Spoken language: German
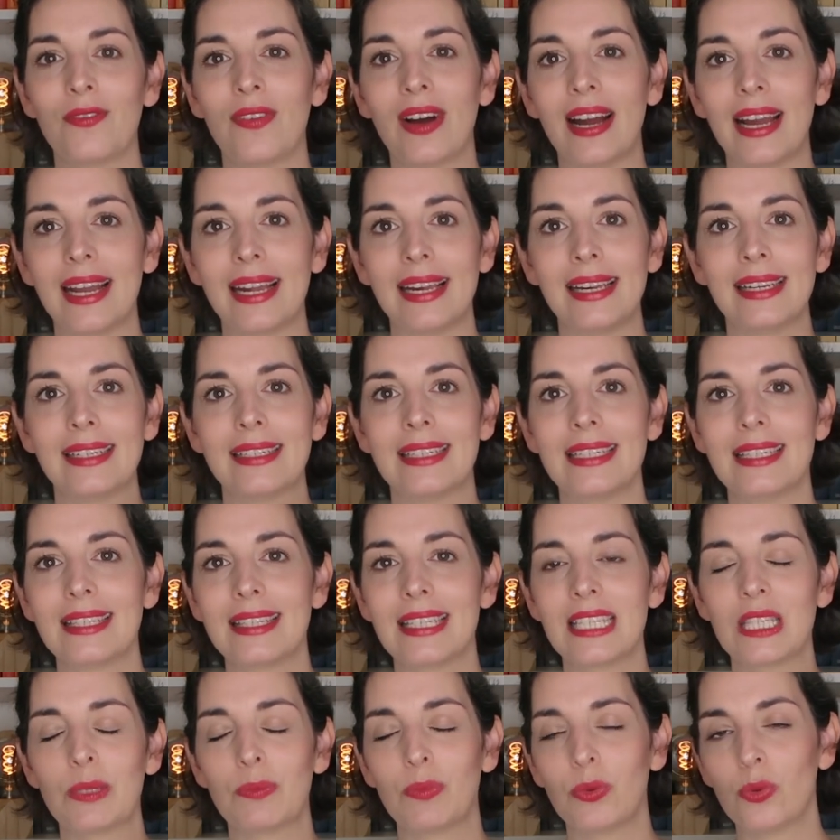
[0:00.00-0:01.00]
weil
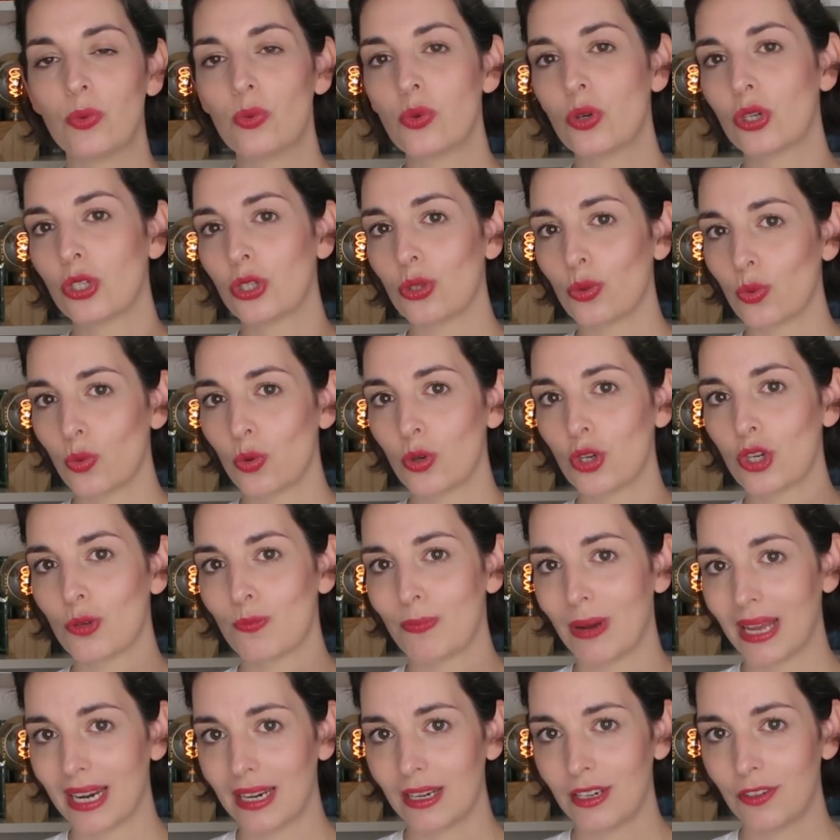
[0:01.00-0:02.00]
dieses Buch so
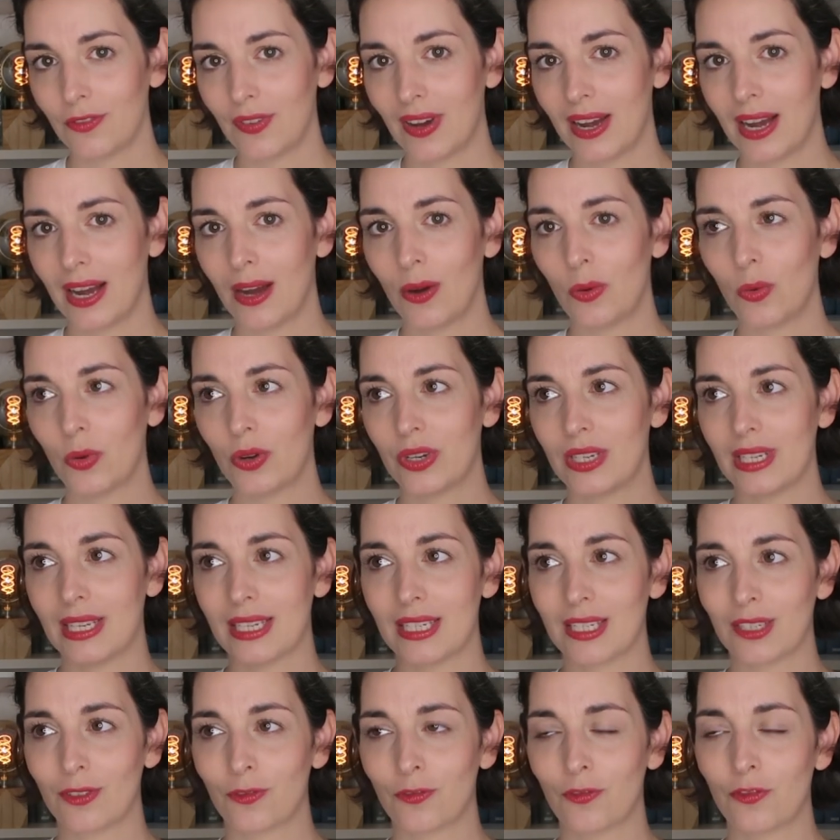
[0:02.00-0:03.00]
spannend war und
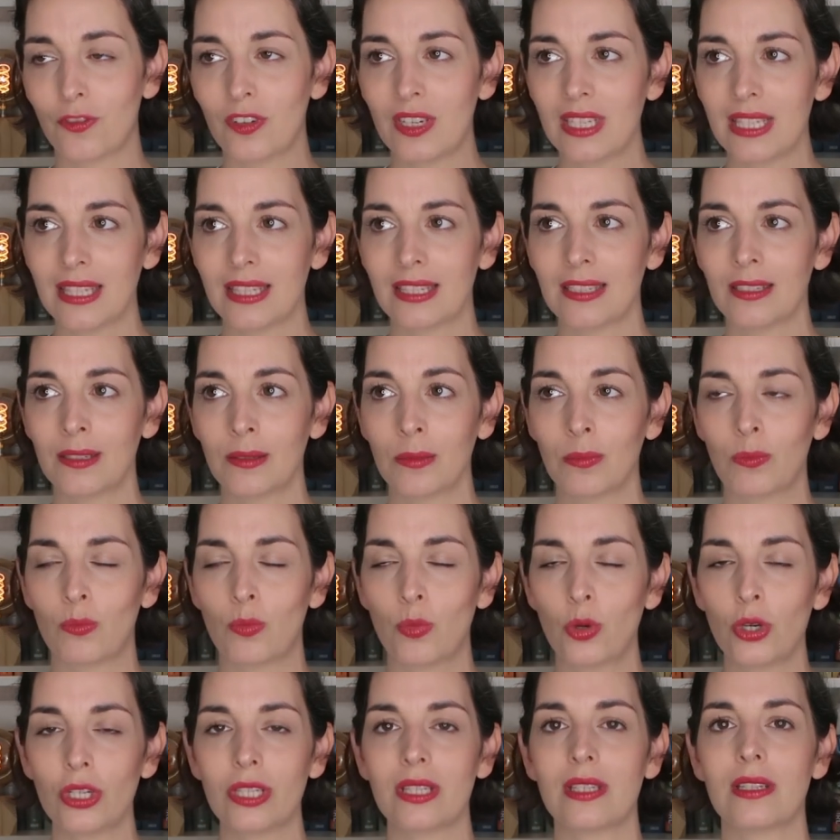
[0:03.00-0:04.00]
ich wissen
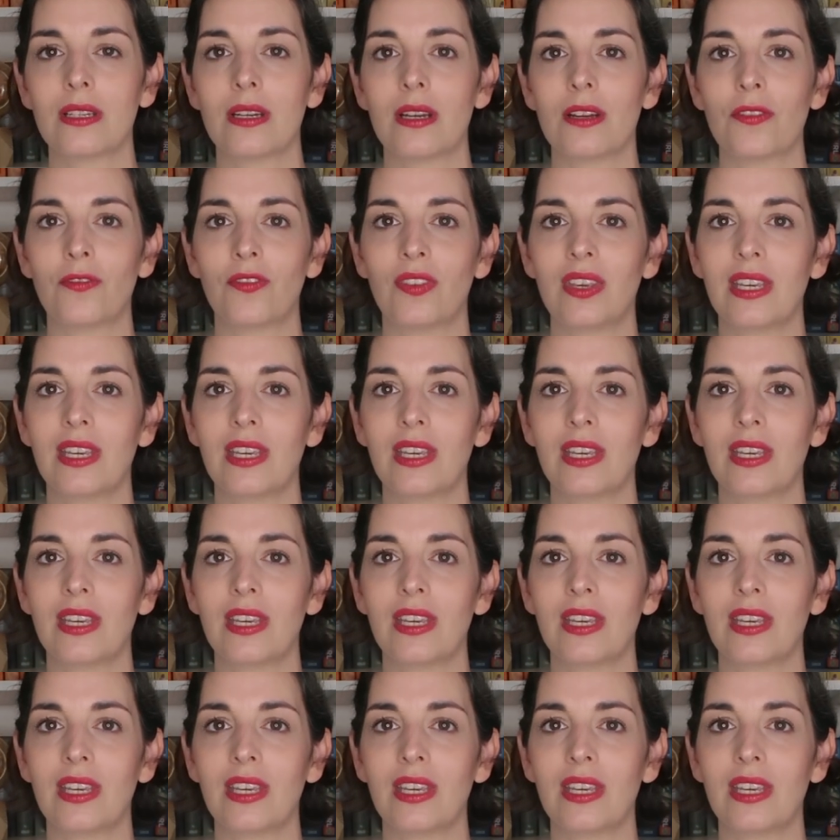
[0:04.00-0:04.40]
musste,